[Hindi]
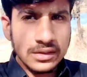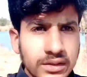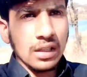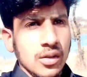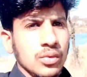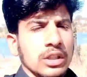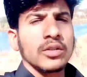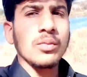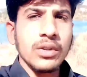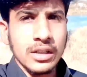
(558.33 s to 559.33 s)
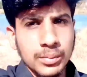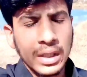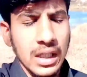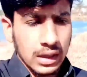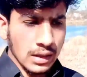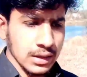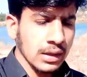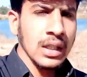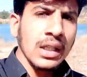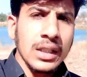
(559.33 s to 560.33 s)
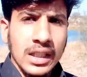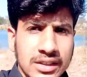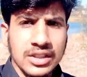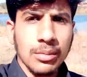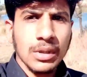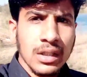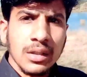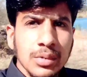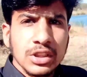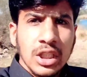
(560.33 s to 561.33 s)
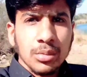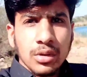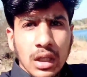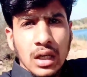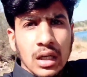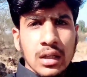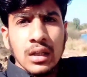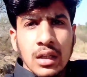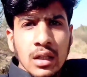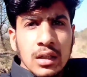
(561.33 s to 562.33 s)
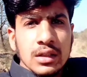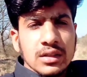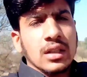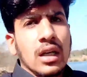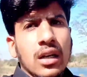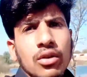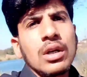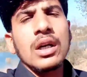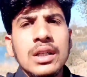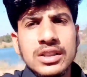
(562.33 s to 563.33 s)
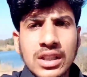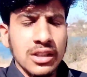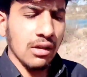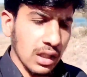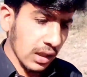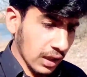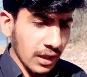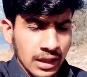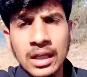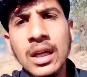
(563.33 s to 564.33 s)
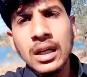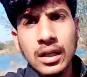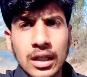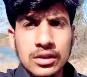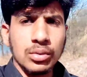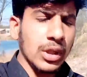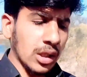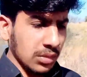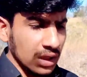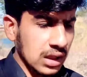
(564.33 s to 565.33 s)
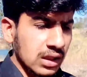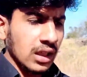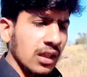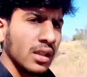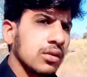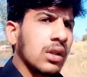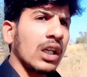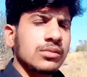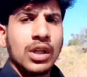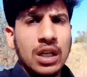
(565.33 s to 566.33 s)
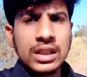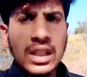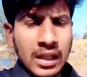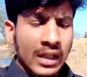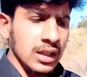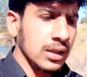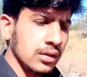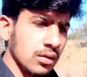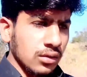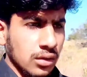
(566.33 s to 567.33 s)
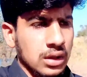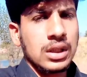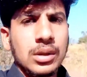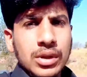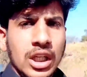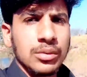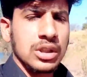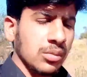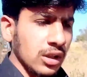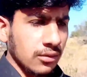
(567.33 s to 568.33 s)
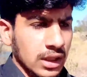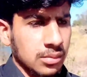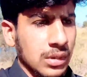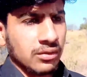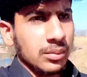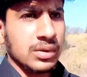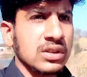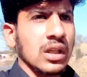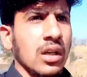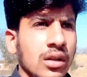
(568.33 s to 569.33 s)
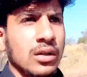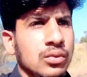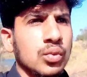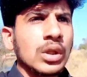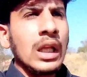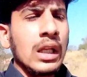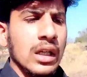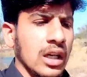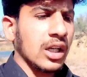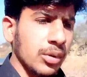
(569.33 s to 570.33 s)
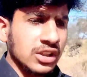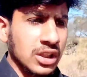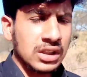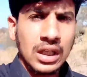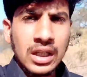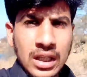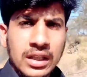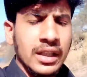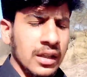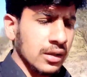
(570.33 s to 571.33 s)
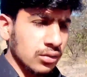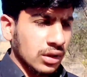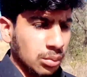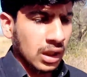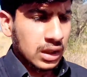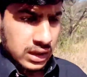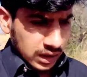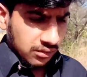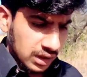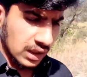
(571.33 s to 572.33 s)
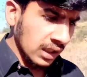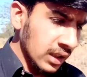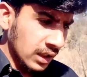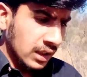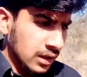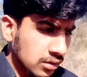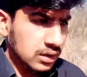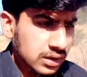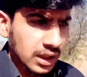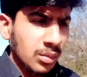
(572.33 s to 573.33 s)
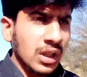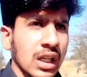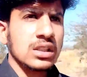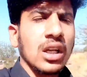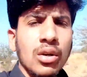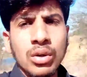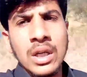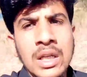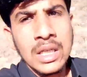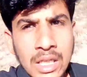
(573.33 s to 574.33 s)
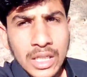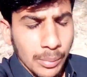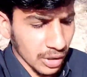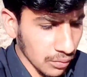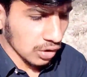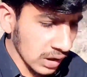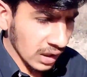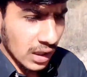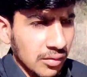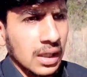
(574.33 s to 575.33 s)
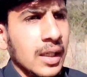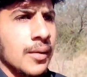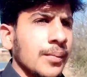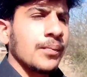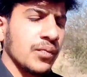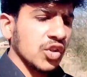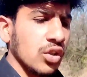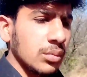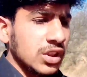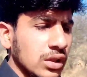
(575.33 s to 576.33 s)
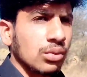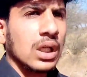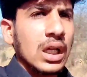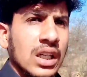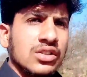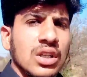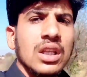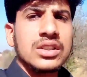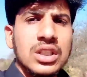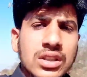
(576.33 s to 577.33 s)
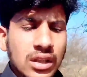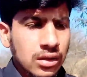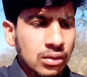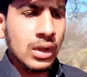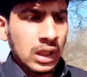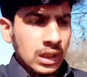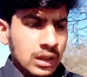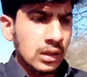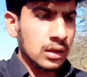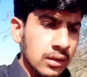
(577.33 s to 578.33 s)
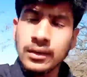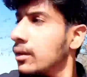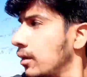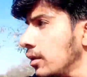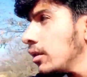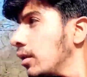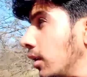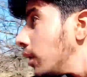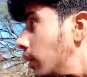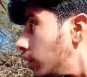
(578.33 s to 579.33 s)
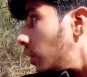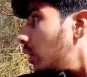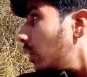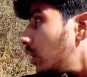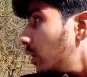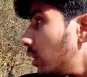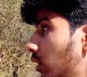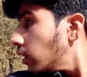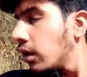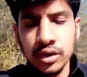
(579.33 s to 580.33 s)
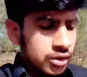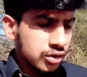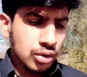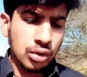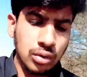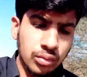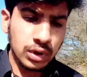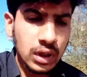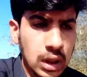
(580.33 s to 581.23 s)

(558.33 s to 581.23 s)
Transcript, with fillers: अस्सलाम वालेकुम वेलकम बैक नेक्स्ट डे में पीछे आपको घर नज़र आ रहा होगा शादी वाला घर है रात को भी हम इधर ही थे तो आज बारात है तो अभी काम शाम करवा के मैं वापस जा रहा हूँ घर कपड़े चेंज करने के लिए क्योंकि बारात आने वाली है तो इसलिए मैं घर जा रहा हूँ कपड़े वही हैं कल वाले तो अभी जाऊँगा घर इन चेंज करता हूँ शोर बोल